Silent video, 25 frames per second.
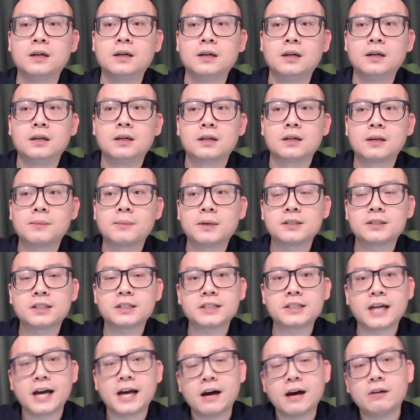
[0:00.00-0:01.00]
那么这
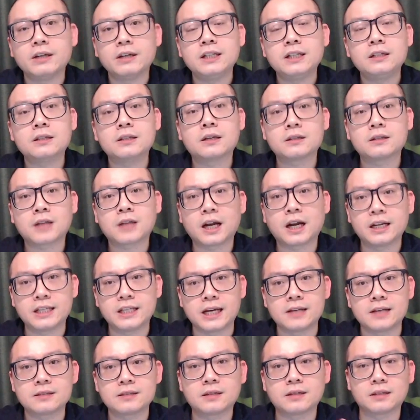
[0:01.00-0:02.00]
些 LED 灯它的
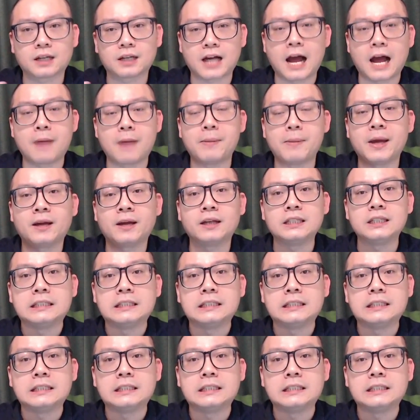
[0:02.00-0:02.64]
颜色的改变呢，